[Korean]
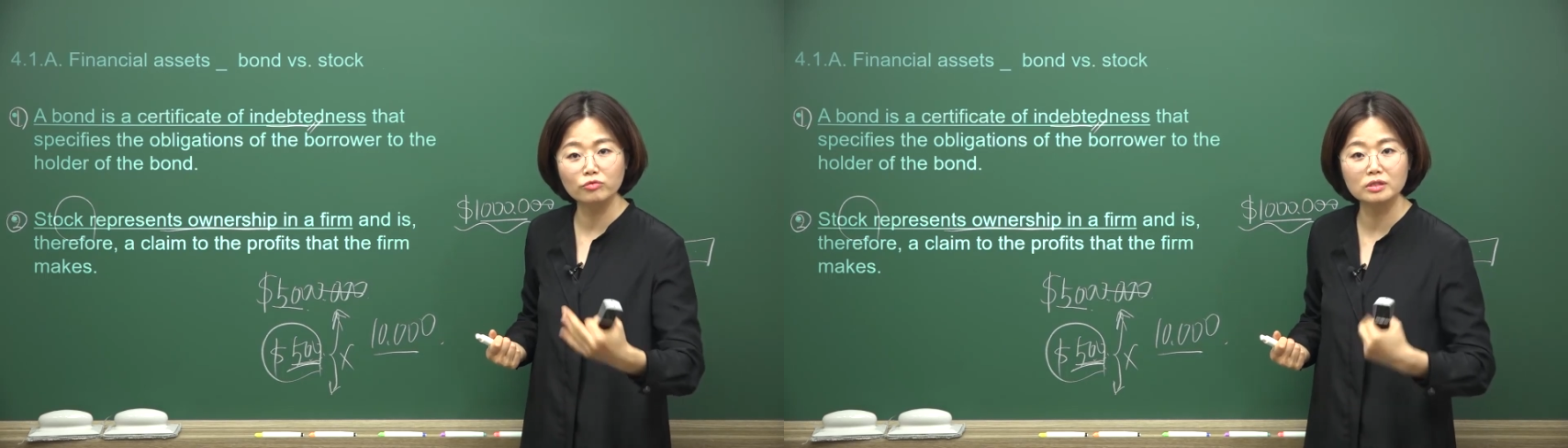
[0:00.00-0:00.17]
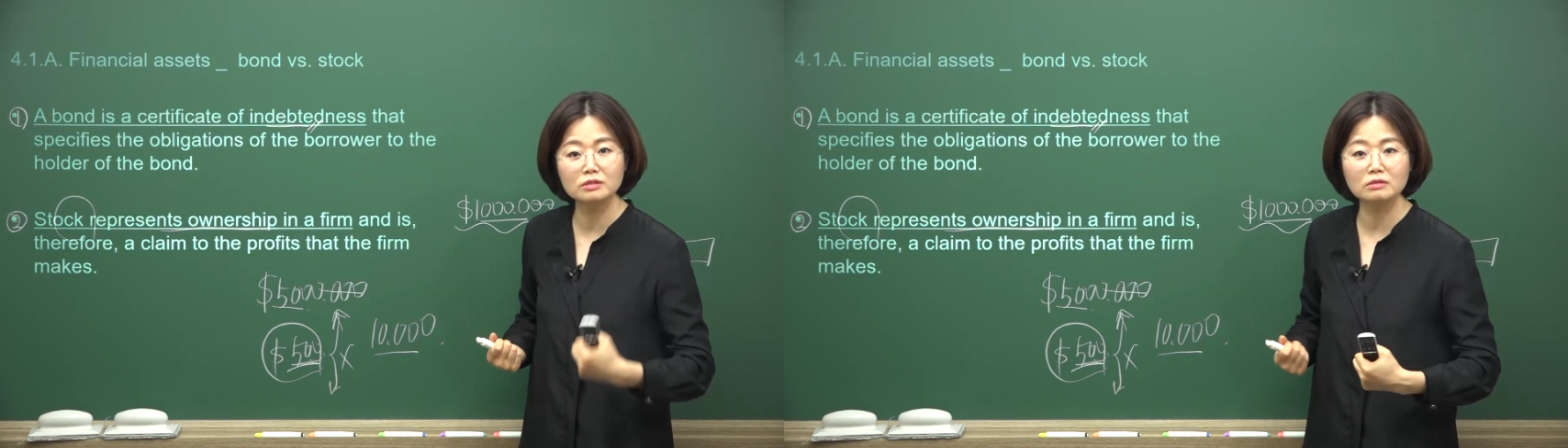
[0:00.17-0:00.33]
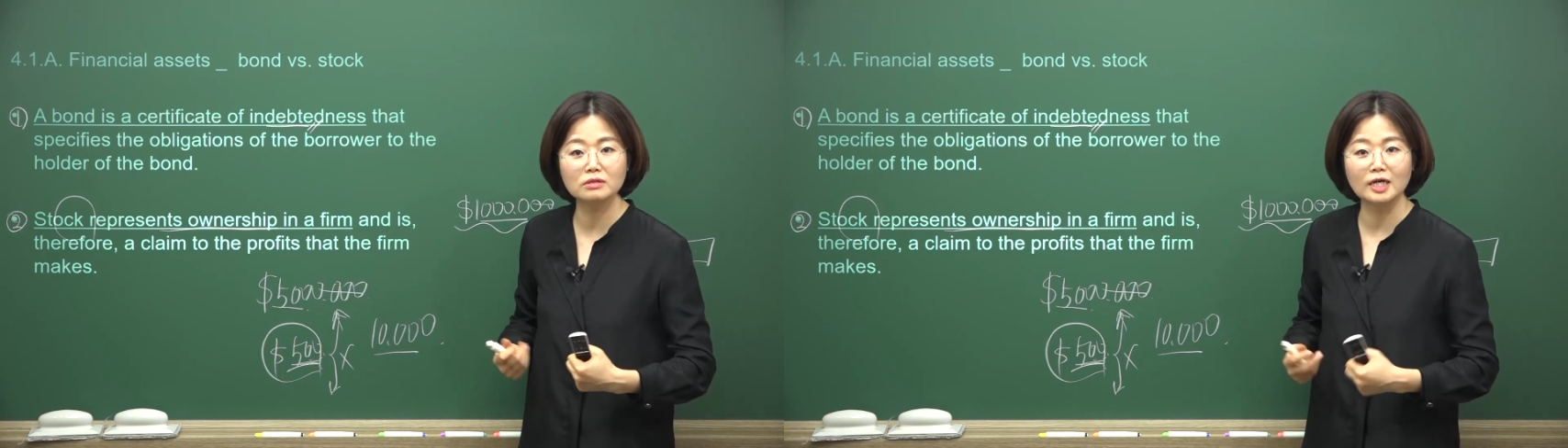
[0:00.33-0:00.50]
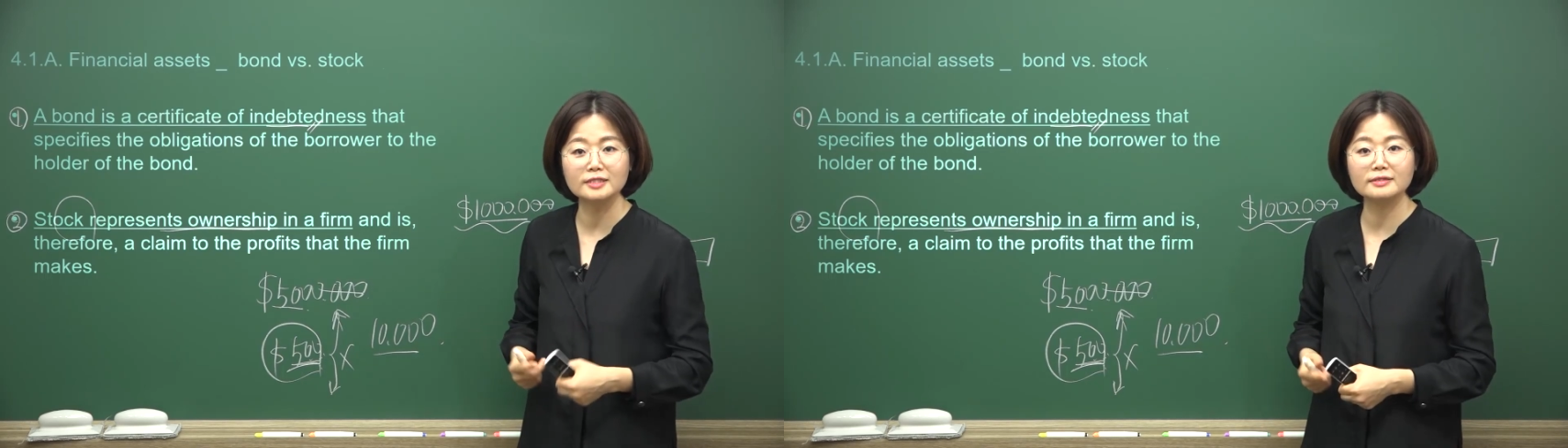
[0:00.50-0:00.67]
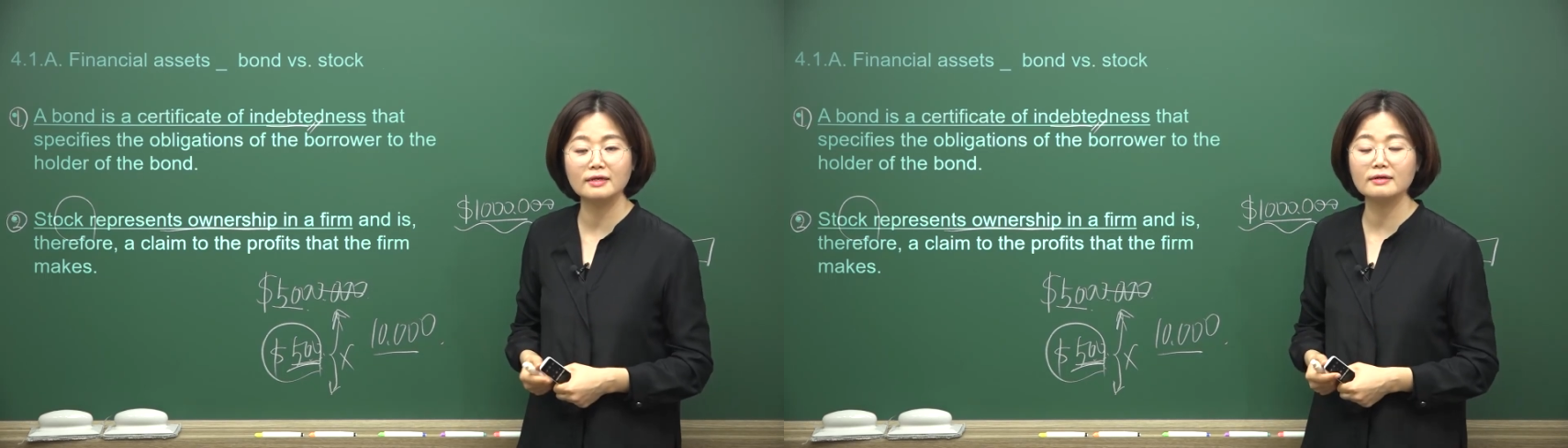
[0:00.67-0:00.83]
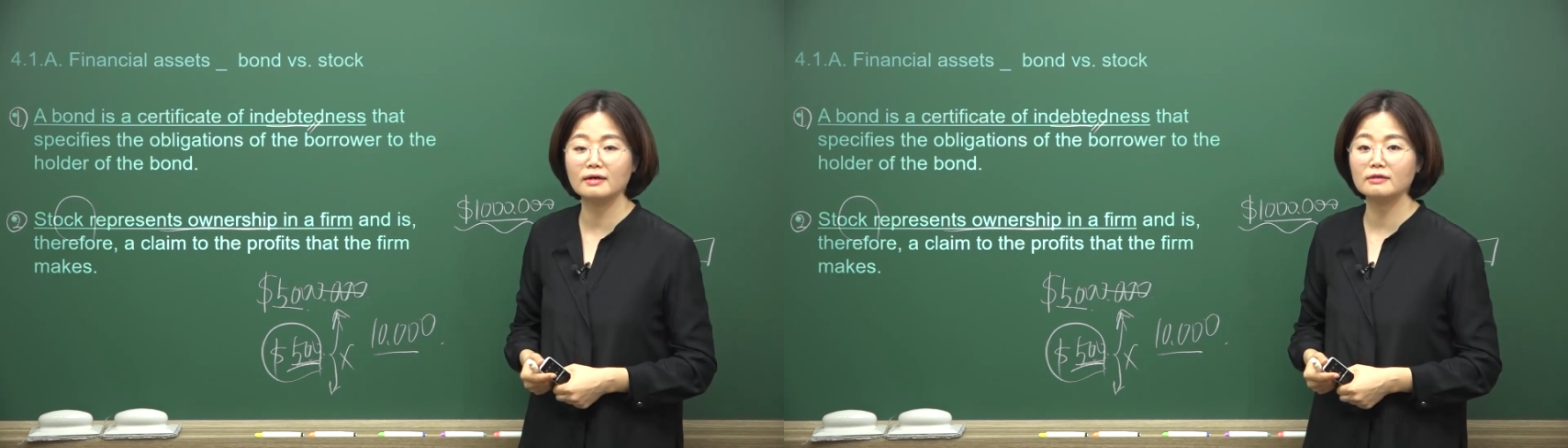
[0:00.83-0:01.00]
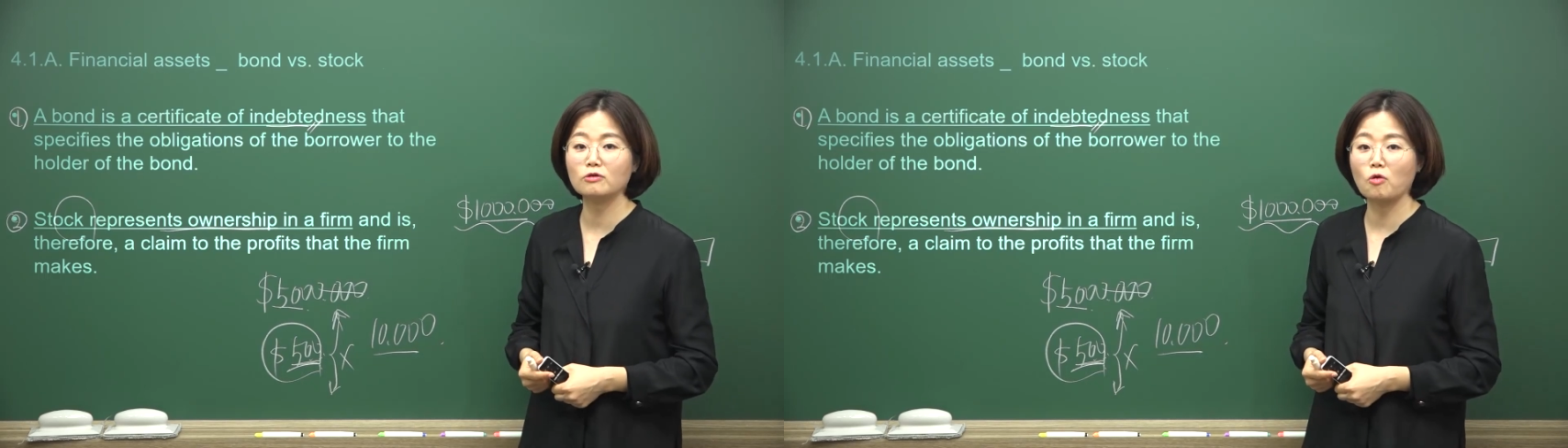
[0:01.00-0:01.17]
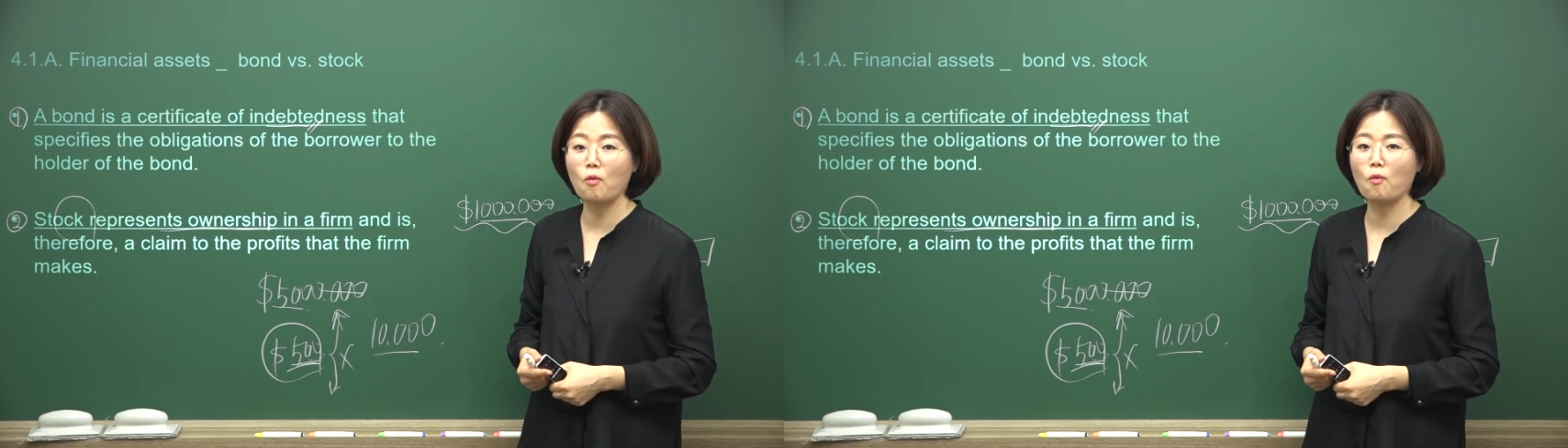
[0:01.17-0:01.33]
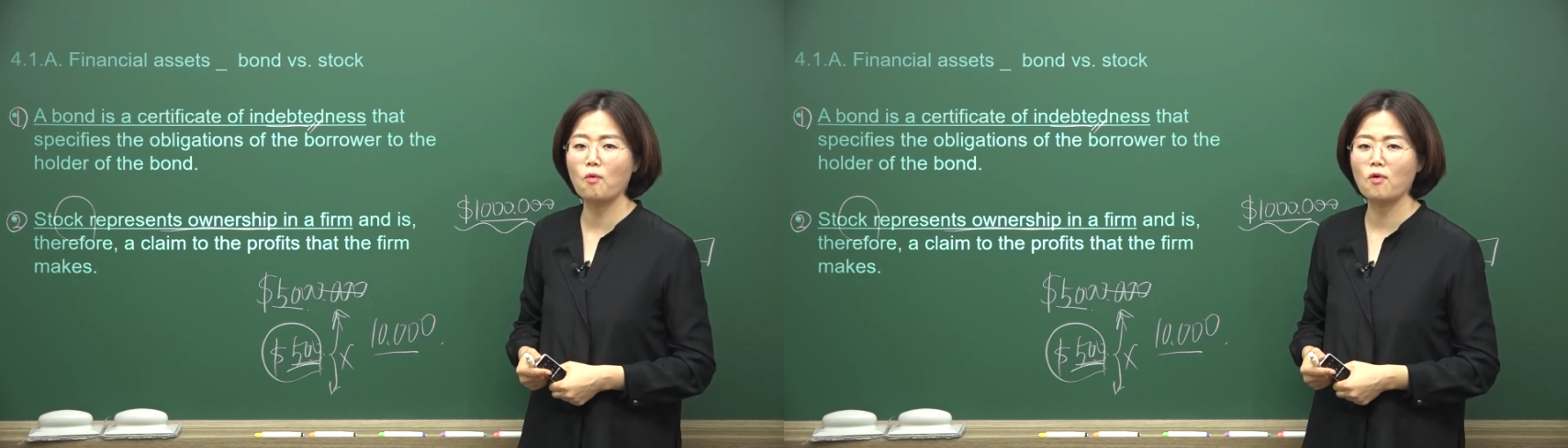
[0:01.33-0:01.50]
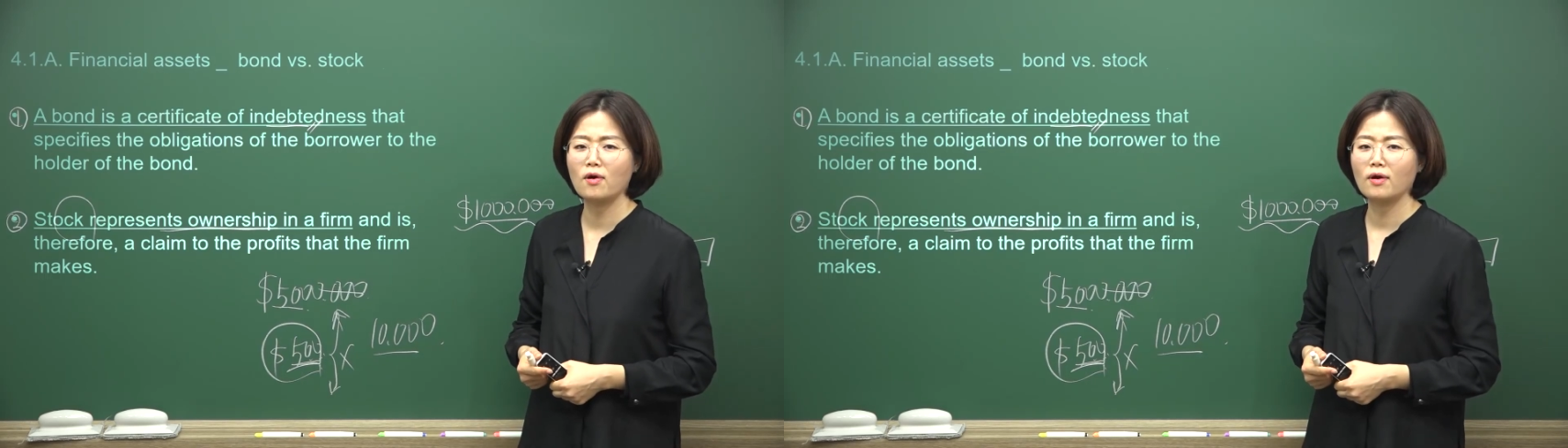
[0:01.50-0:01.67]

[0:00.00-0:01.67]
리스크를 같이 테이크하는 거고